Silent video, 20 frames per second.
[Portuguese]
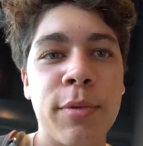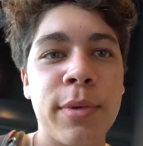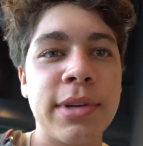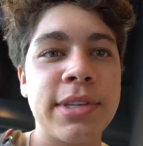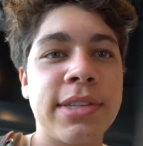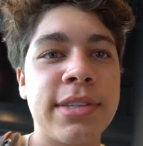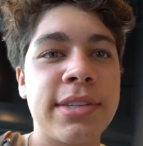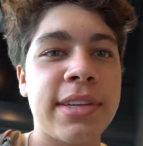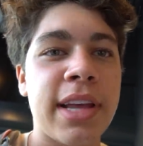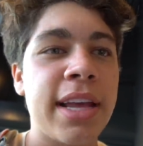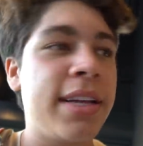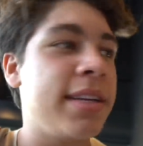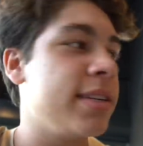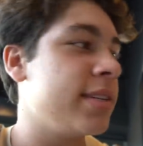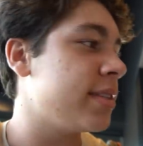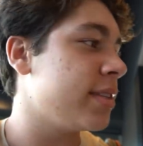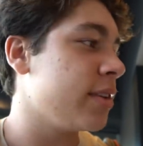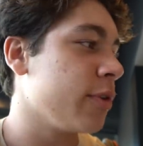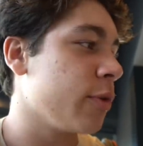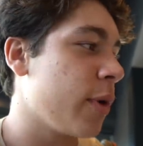umas
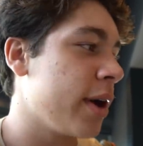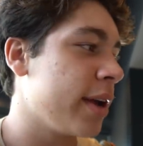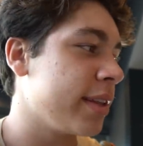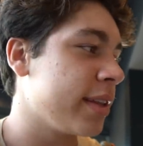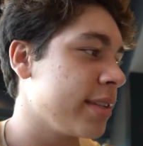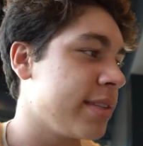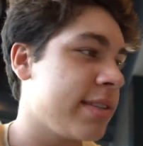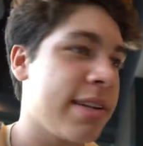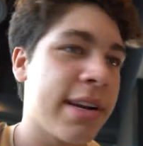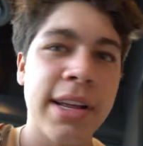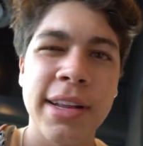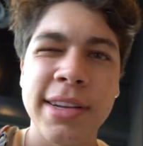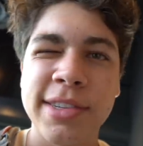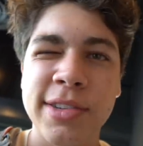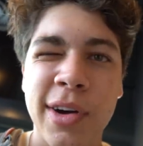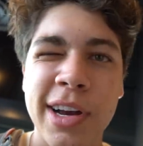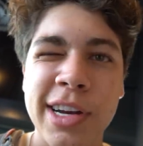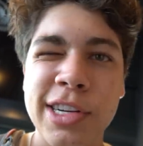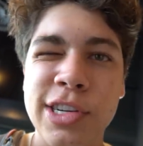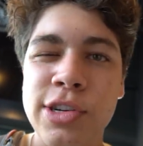150 estrelas,
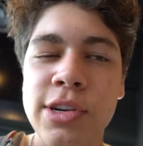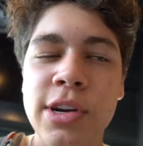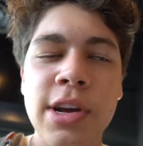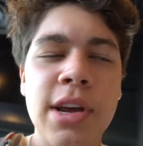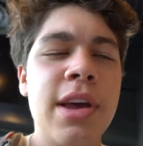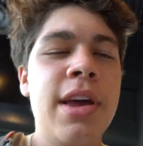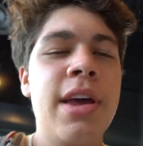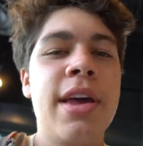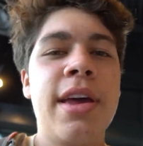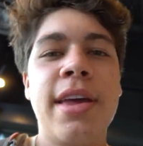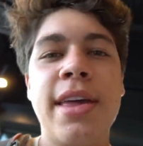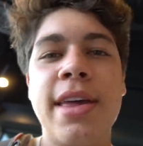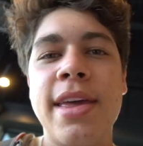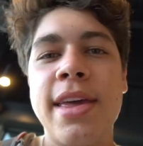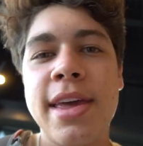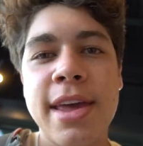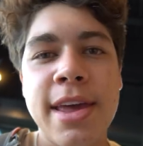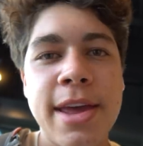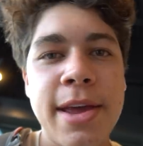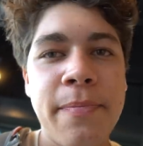eu acho.
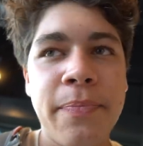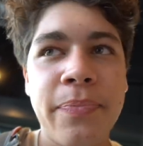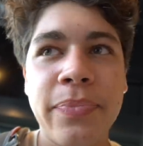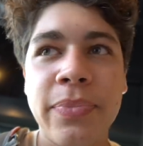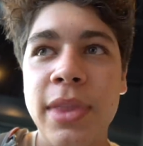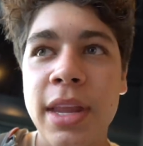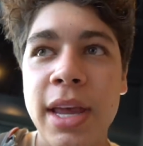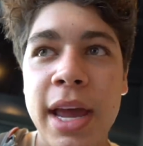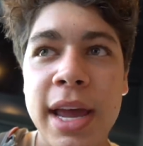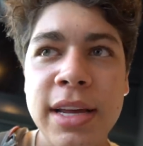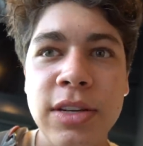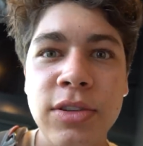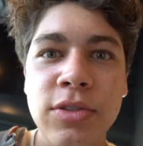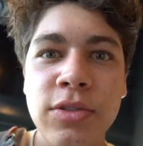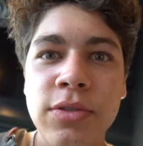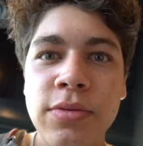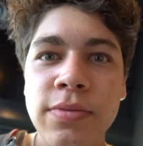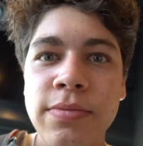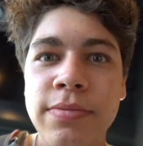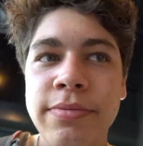E é
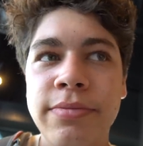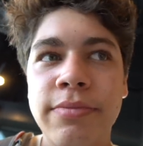isso.